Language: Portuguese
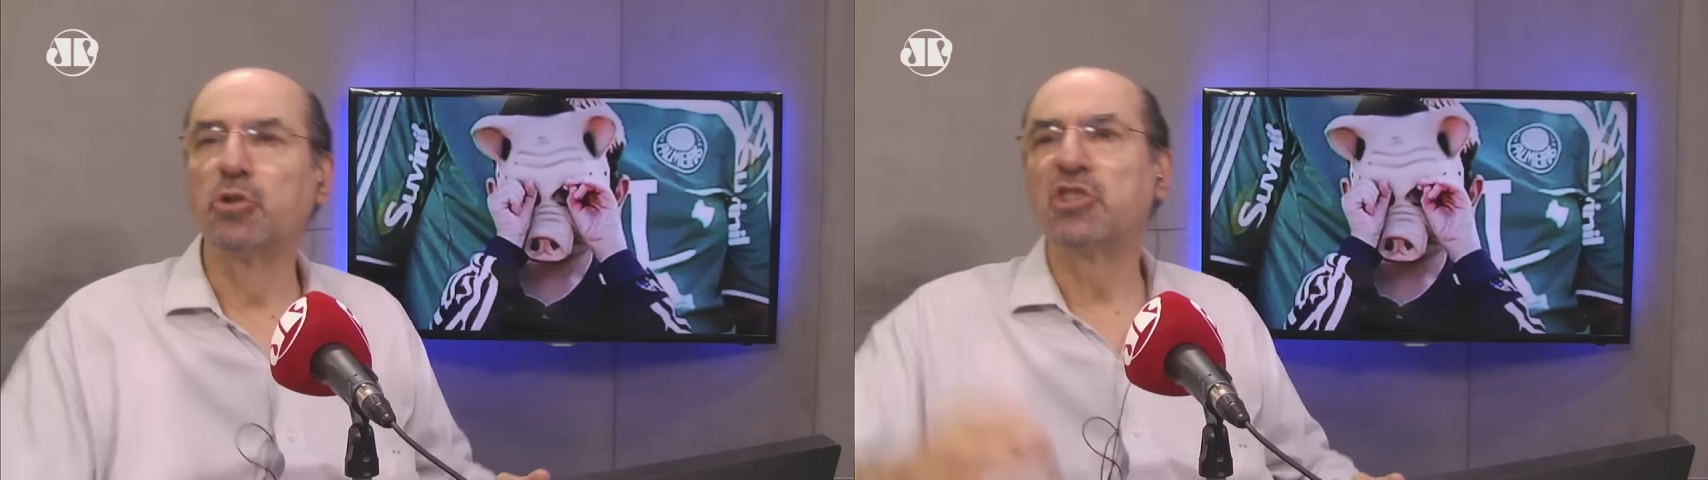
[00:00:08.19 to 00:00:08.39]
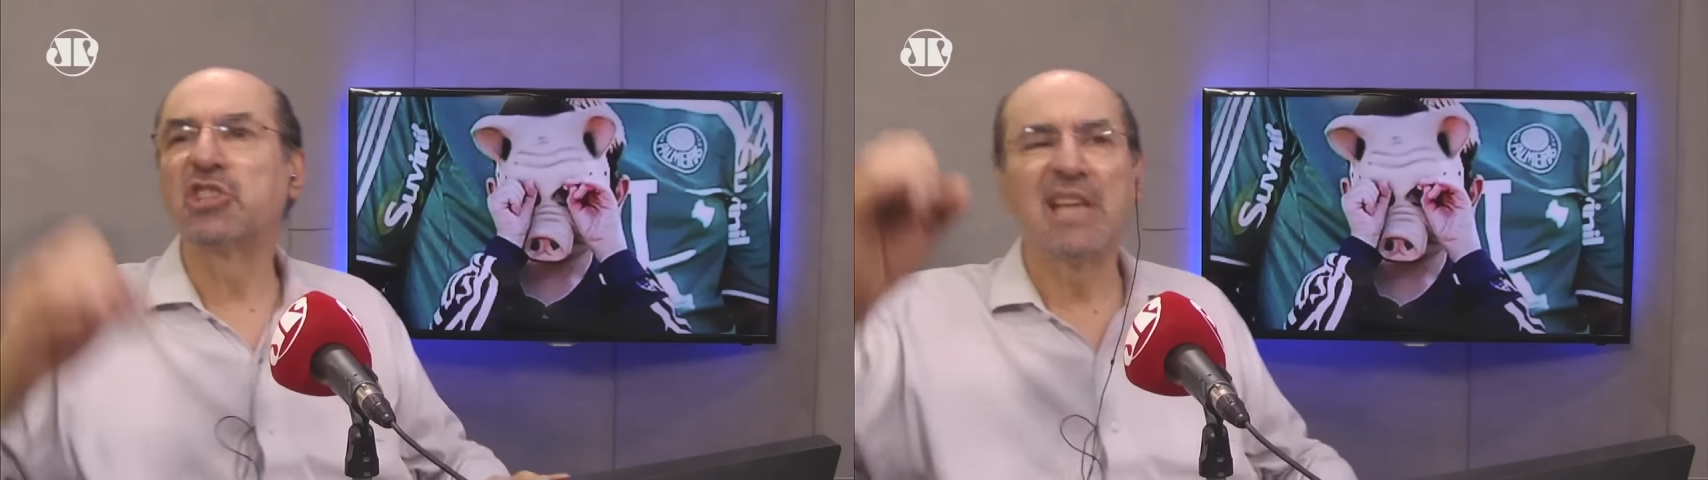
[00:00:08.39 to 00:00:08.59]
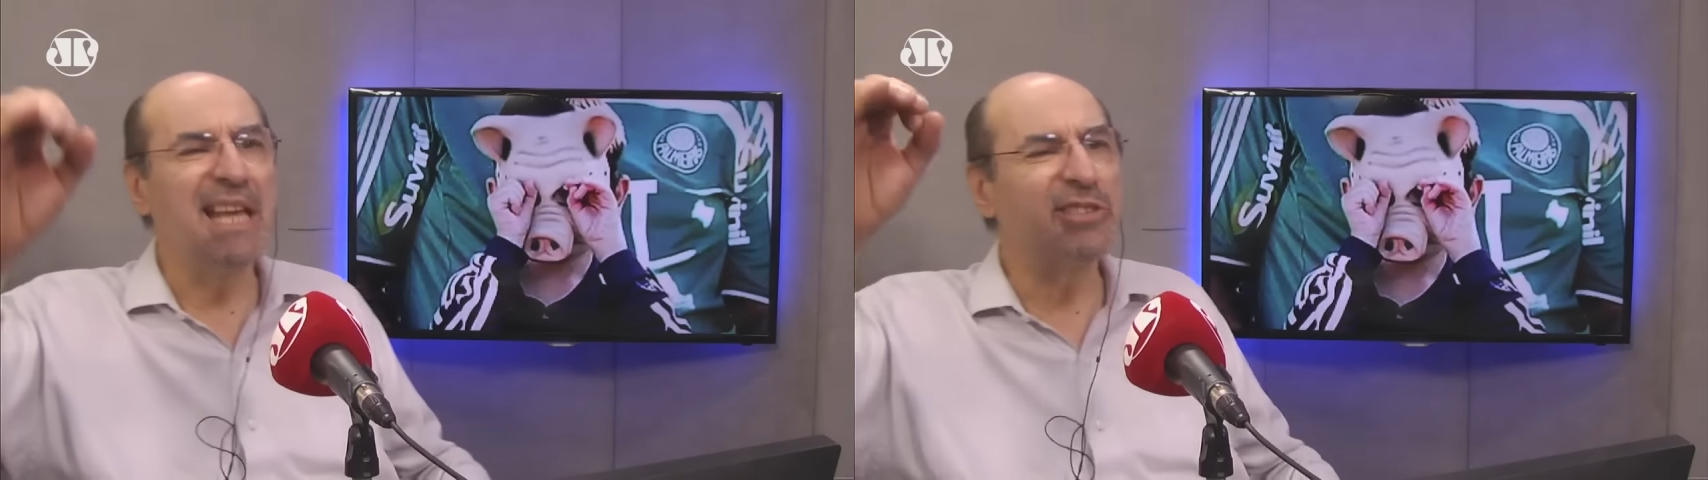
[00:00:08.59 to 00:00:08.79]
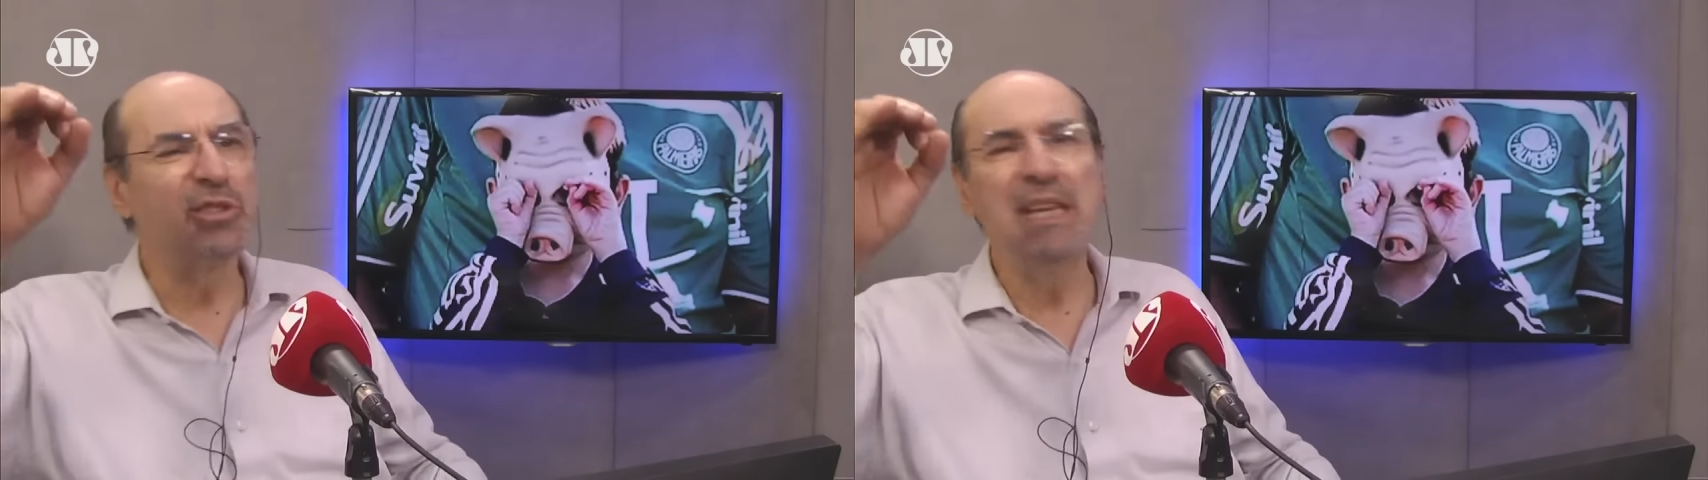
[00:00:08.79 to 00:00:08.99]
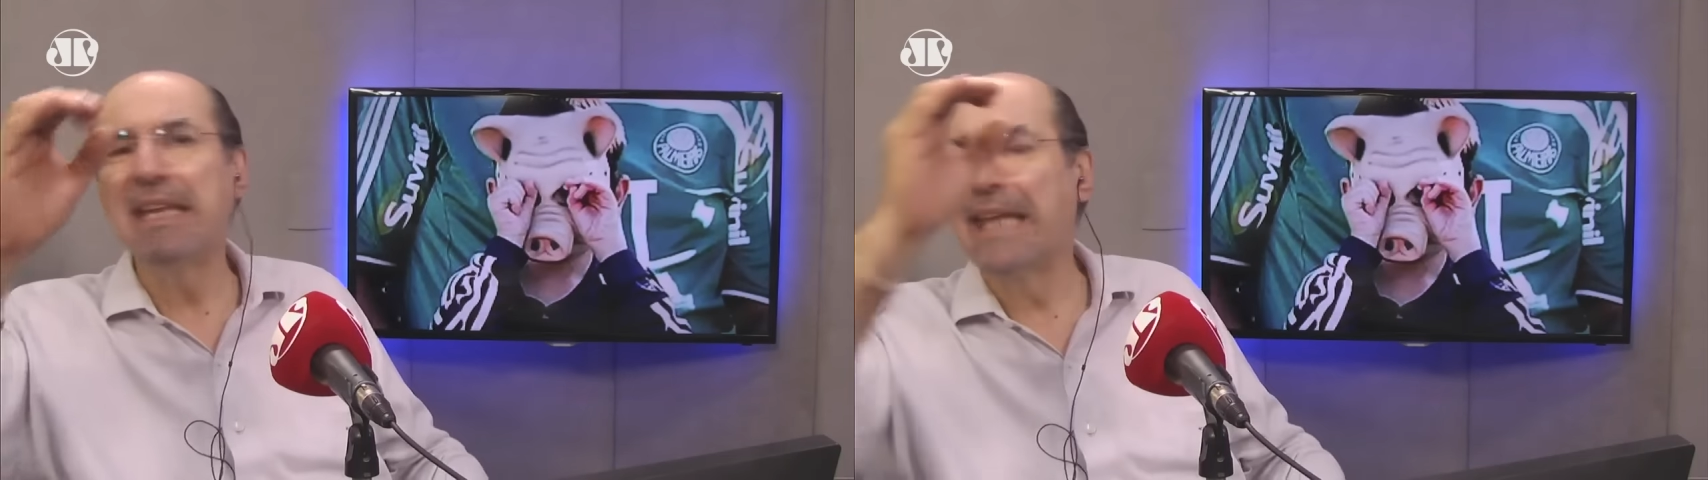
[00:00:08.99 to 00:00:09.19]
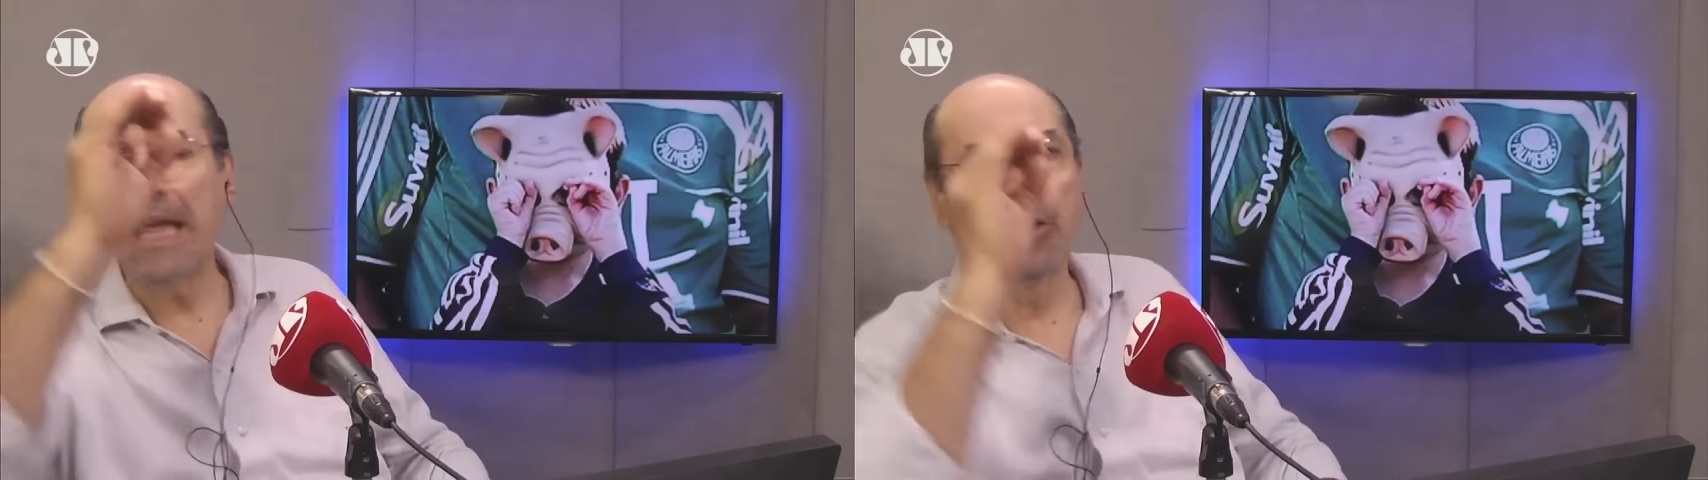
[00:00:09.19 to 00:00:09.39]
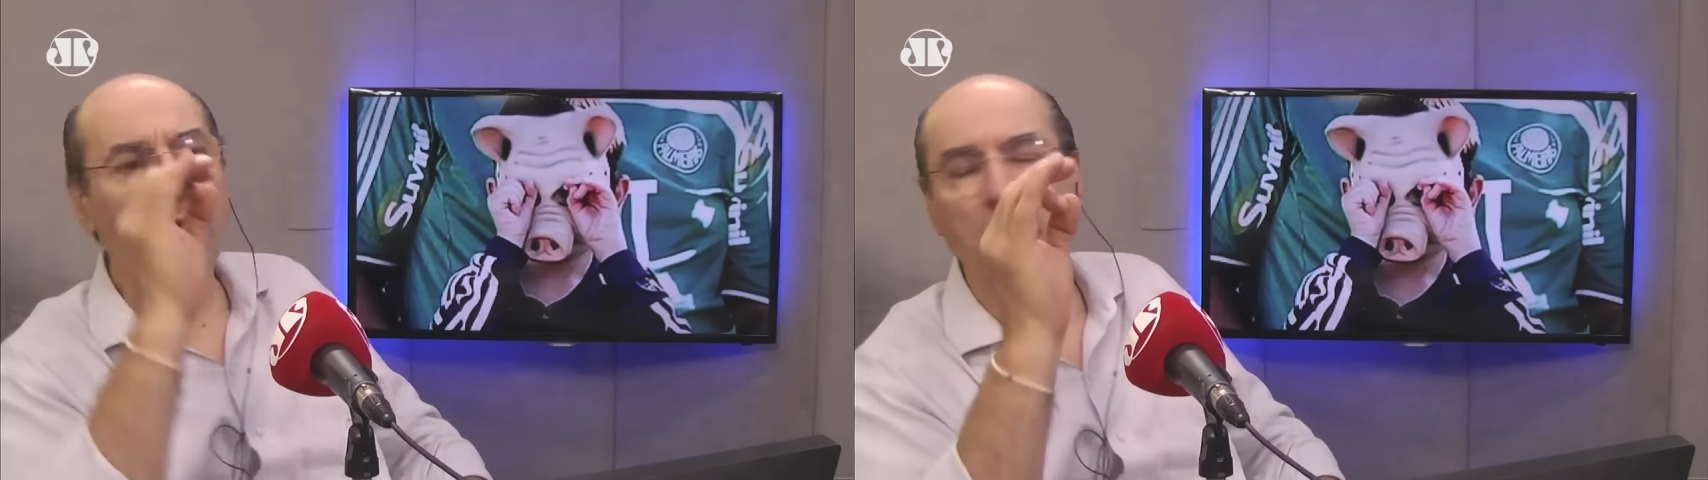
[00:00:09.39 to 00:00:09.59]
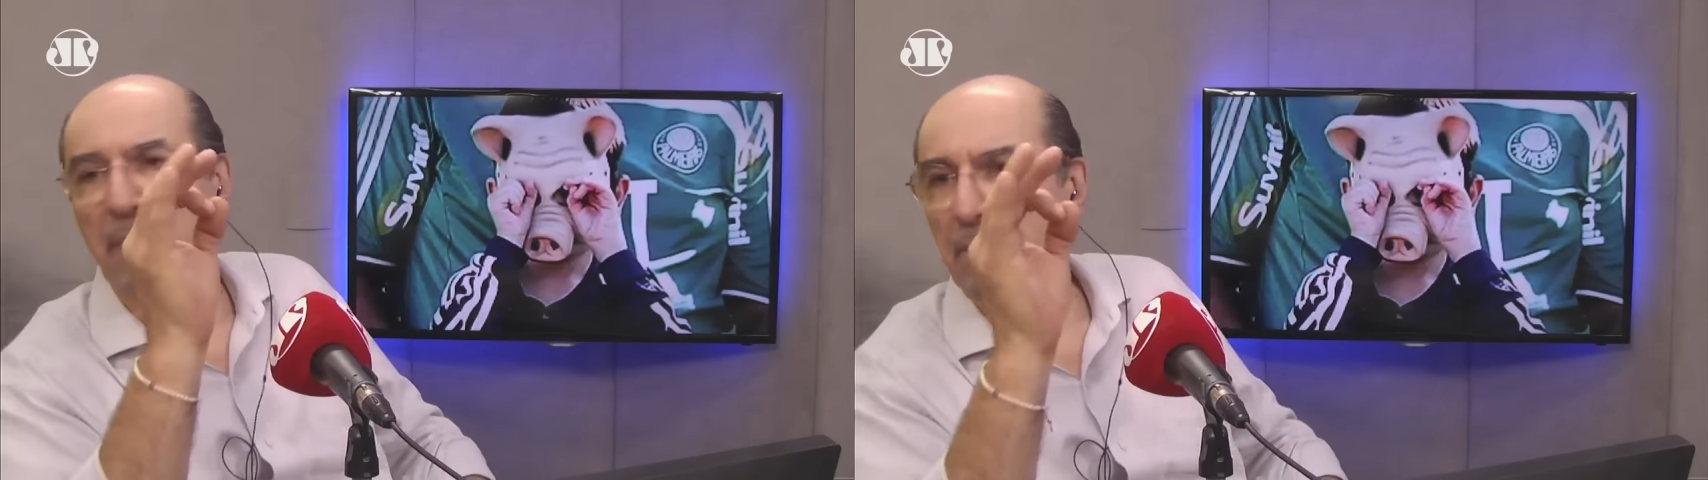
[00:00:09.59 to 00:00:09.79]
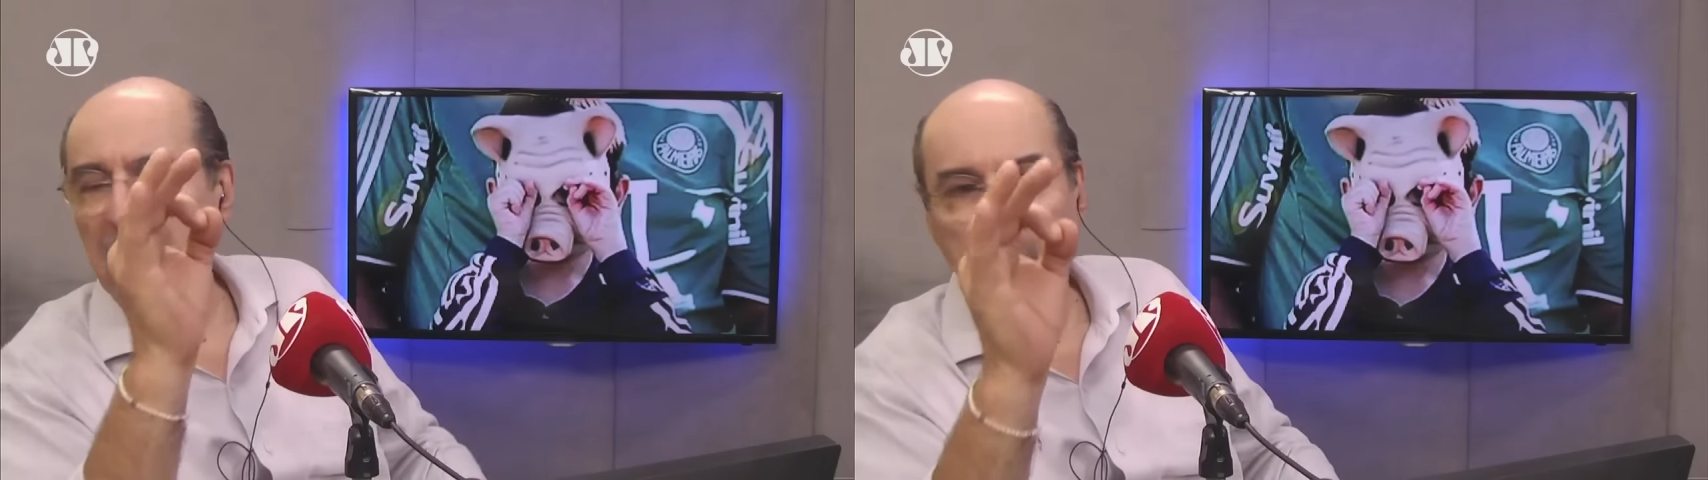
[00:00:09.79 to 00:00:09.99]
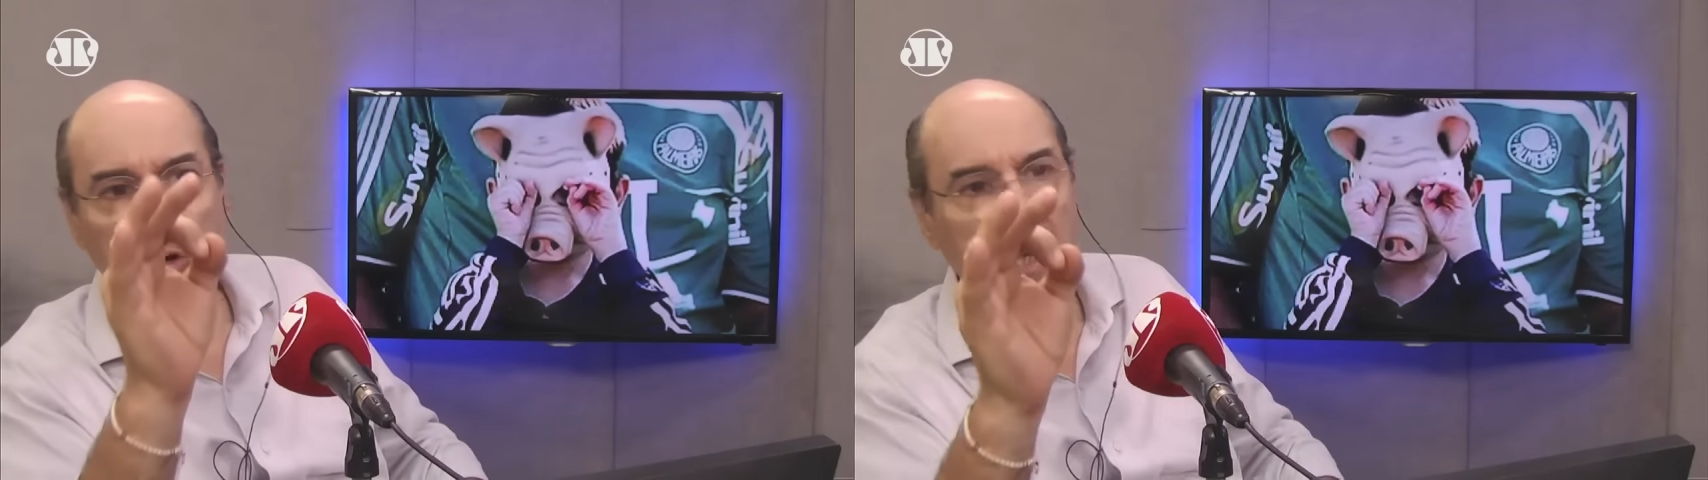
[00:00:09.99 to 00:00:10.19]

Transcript: Sucesso, ninguém compra